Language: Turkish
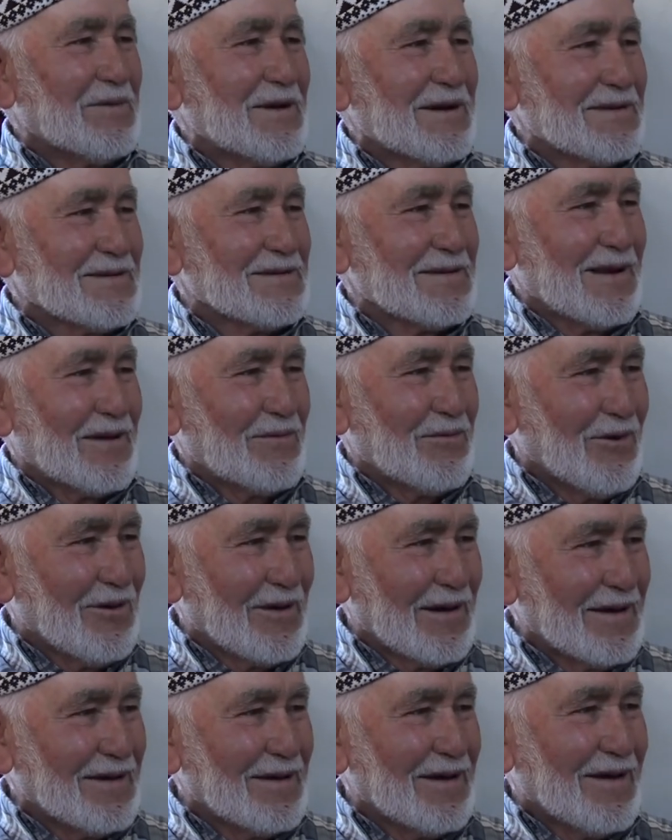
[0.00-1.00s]
bir kızla bir
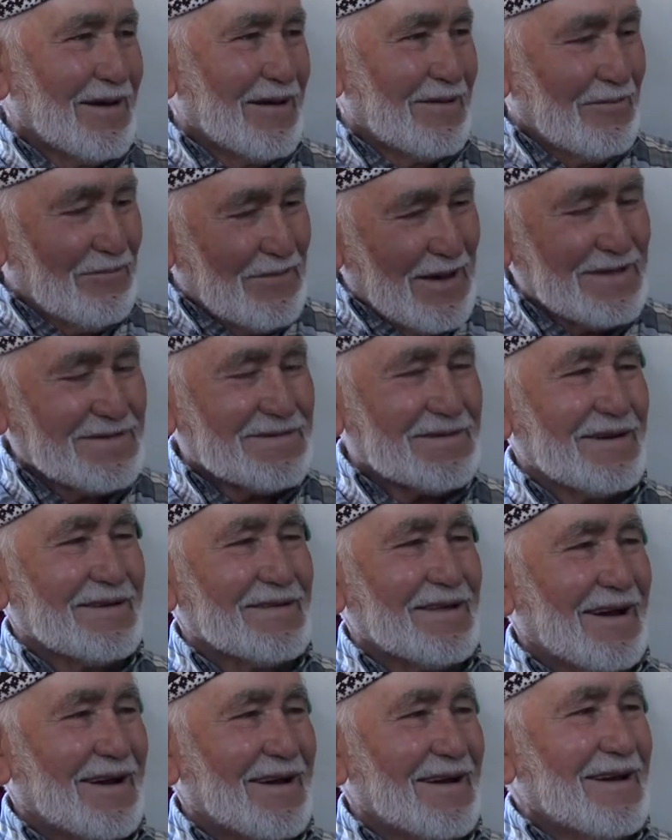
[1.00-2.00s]
oğlan
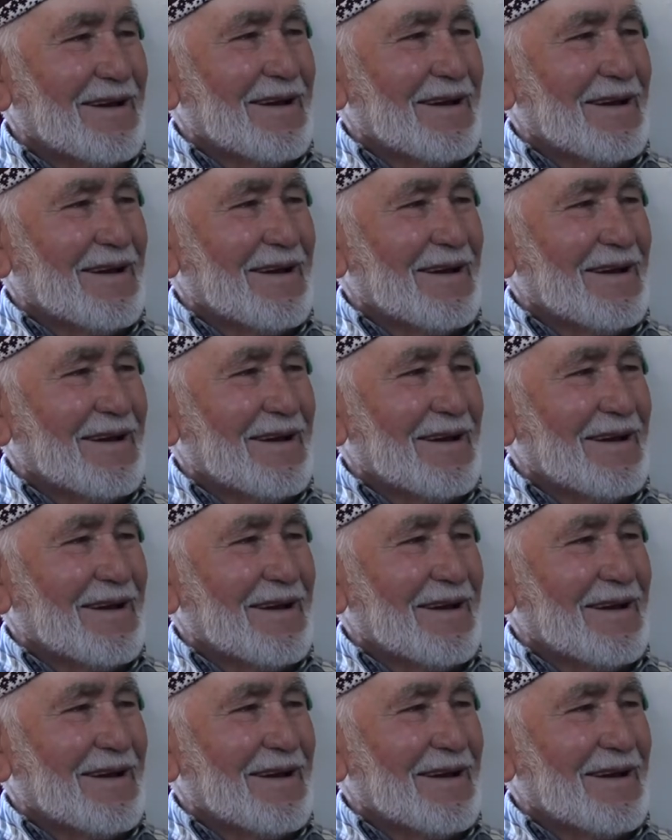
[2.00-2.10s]
Belçika'da.